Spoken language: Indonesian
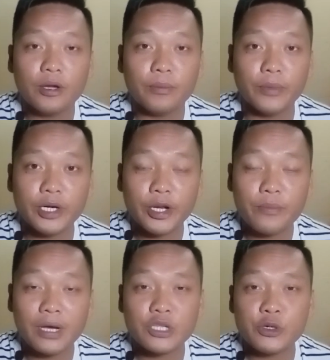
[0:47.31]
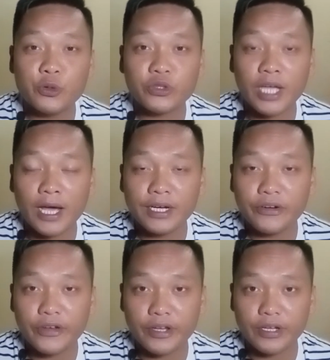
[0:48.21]
menerima jutaan
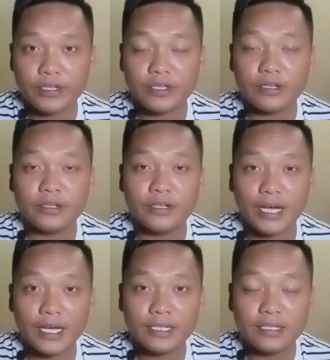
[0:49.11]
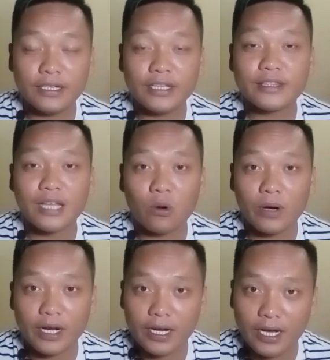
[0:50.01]
ringgit dan
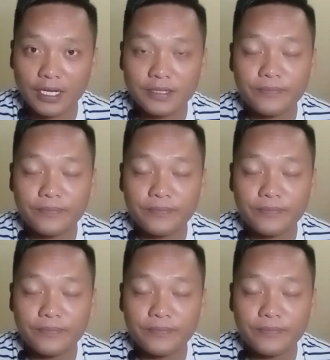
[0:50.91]
ditawarkan